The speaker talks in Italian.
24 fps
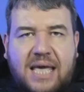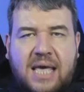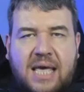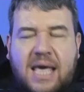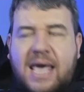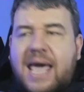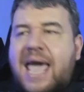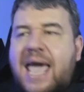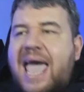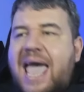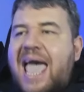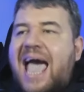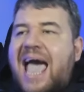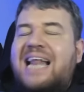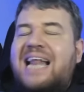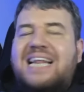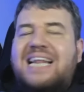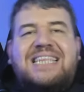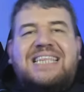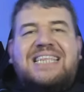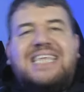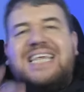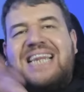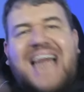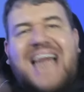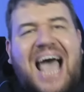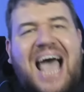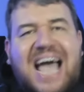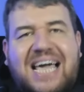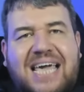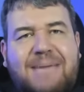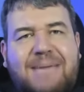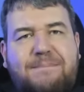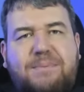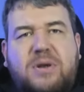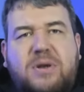E al di là
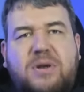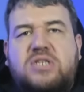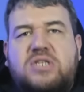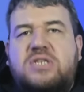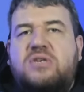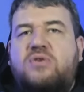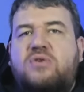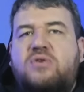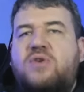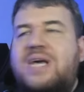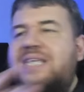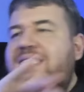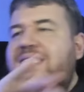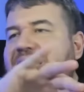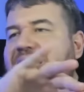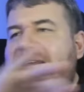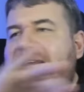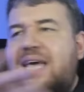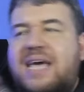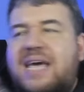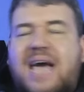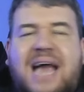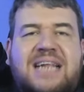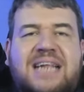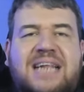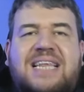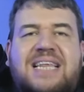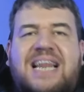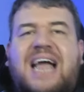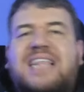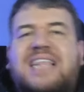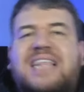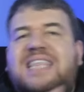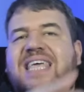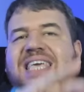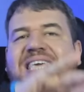che possono essere, al di
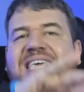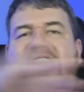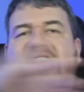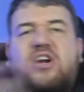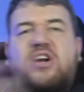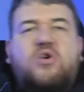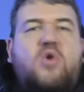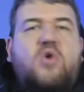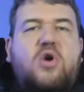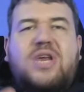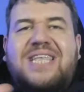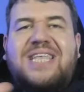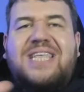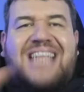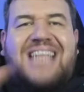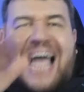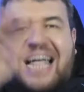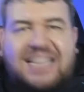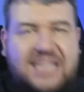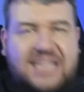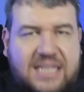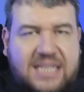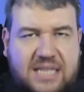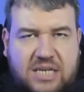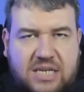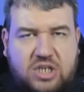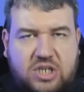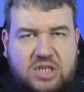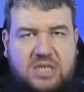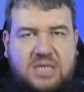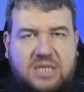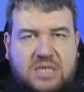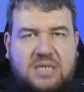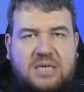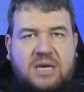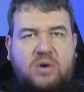là degli errori
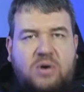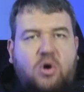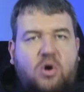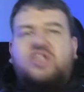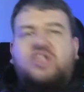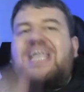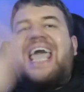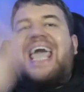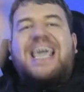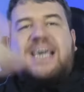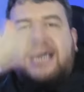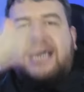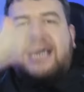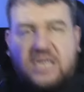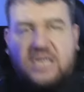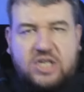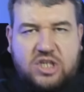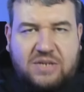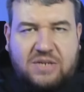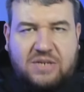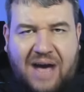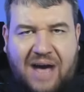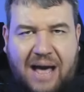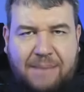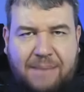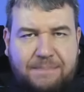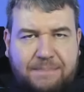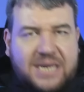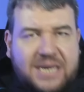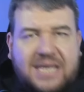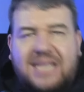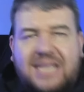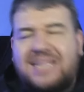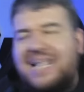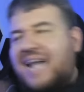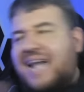tattici o tecnici, va,
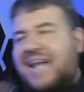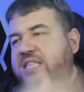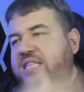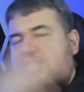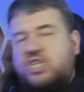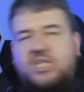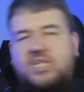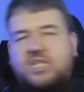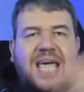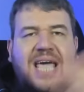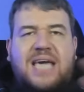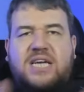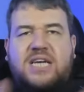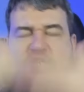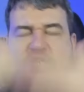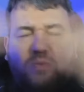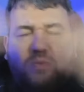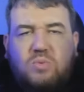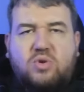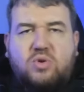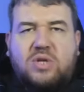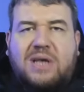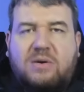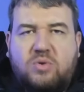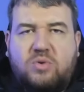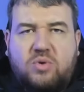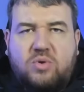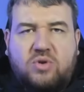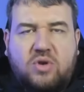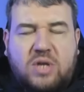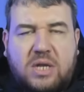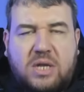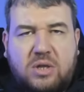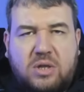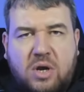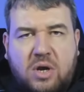perché tattici, tecnici, buttiamo tutto
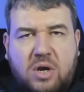dentro